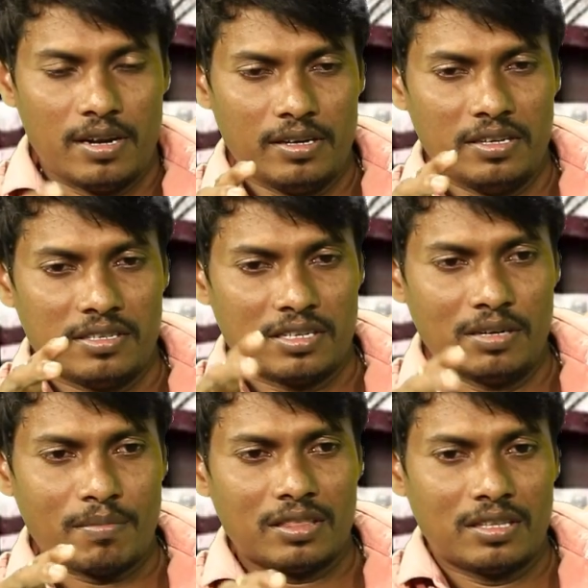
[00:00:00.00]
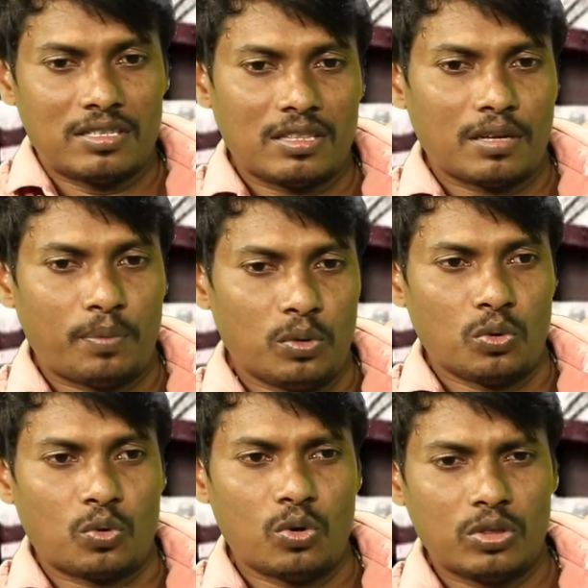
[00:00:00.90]
నేను ఈ సినిమా తీసేటప్పుడు
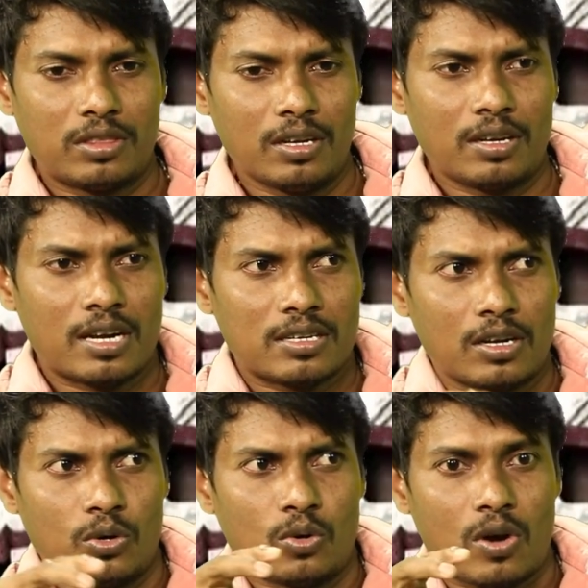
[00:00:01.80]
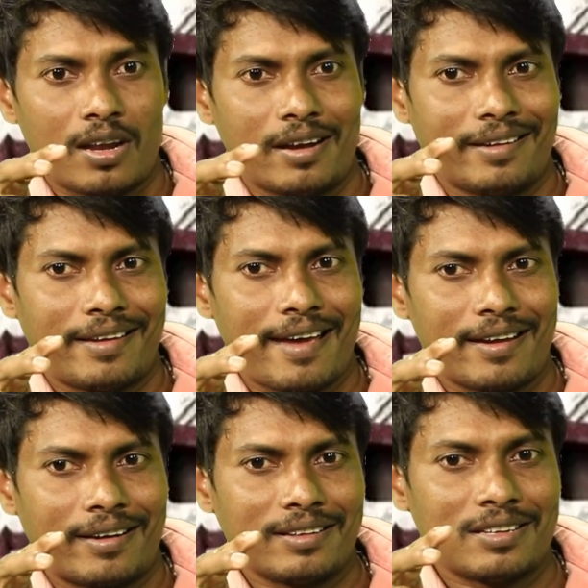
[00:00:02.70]
రెండు తెలుగు రాష్ట్రాల్లో అలాంటి
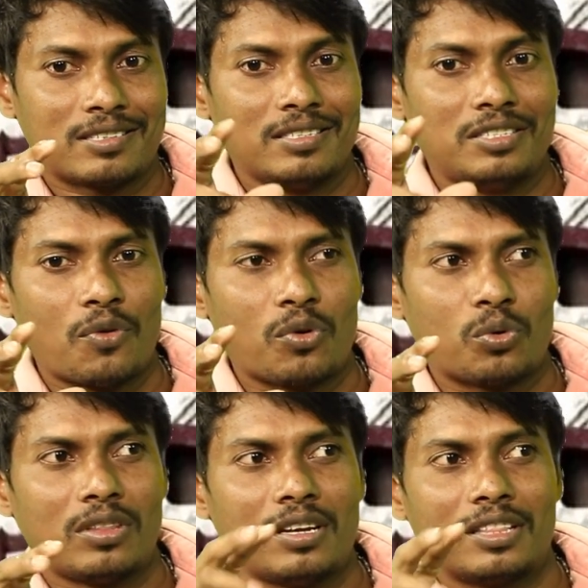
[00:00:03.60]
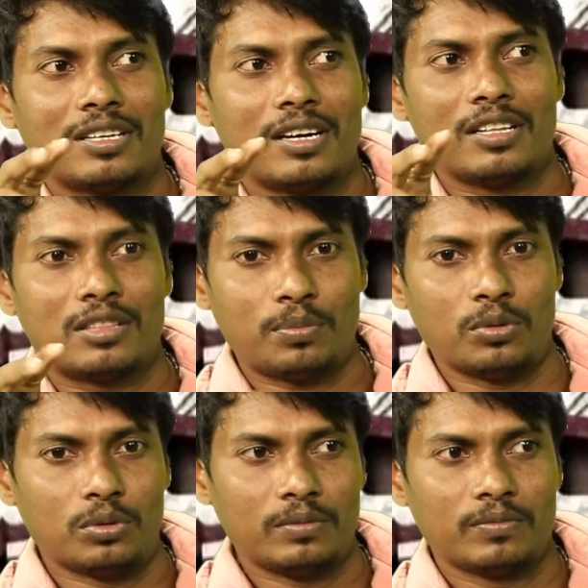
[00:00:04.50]
క్యారెక్టరైజేషన్ ఎవరికి ఉందని
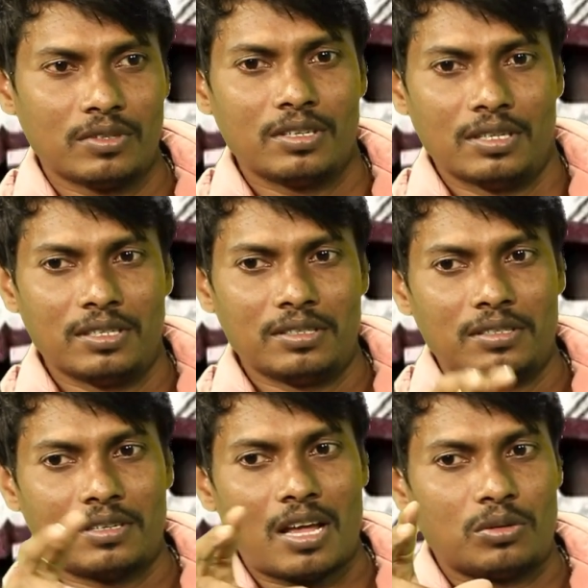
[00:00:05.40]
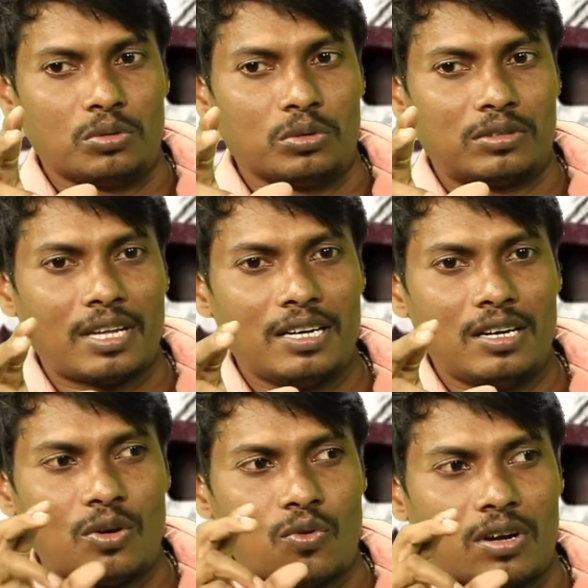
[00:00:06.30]
ఇతికిలాడేటప్పుడు నాకు
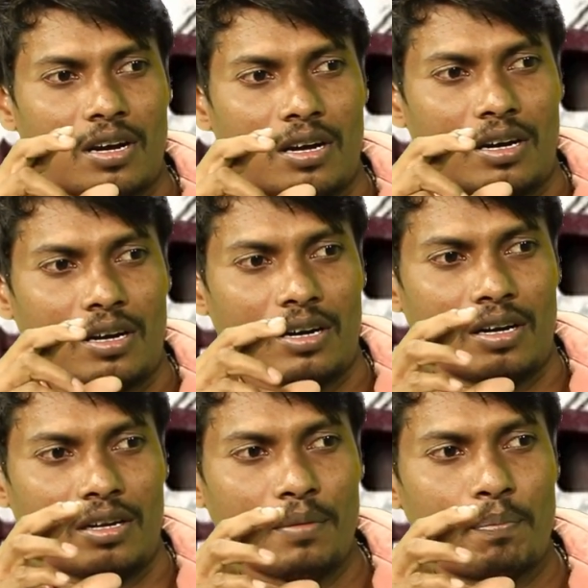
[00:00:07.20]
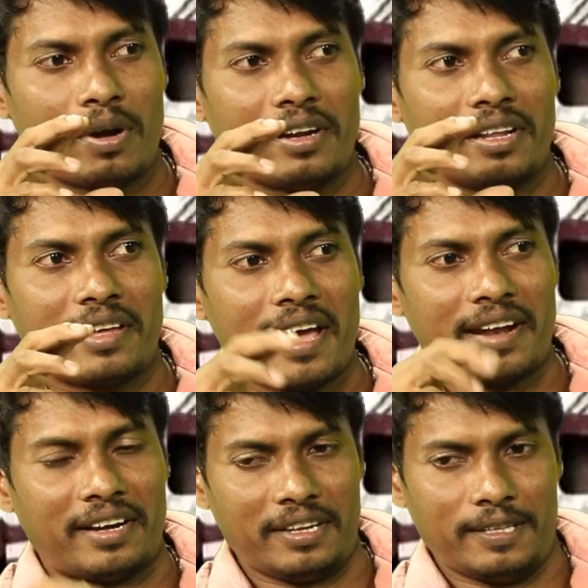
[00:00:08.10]
తగిలిన ఒక ఇంపార్టెంట్
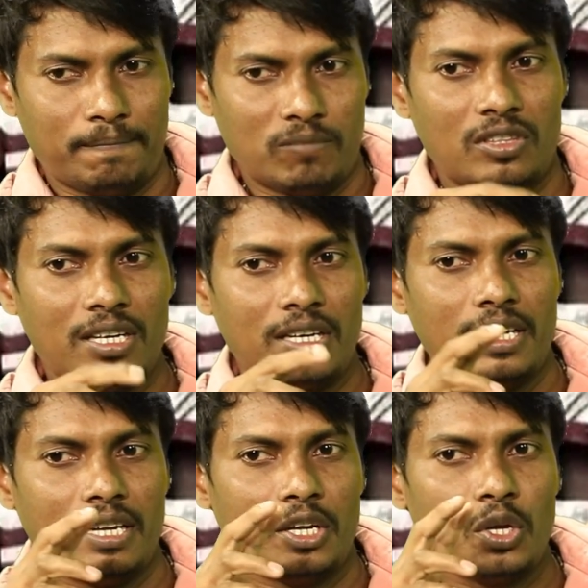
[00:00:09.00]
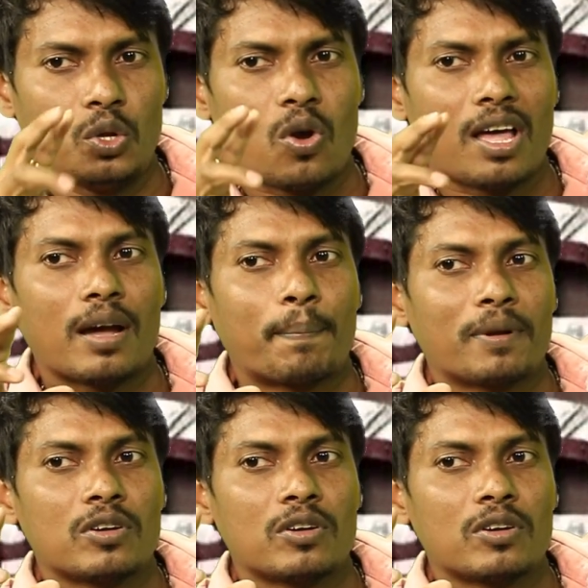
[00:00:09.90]
క్యారెక్టర్ ఇది దీన్ని హీరోలాగా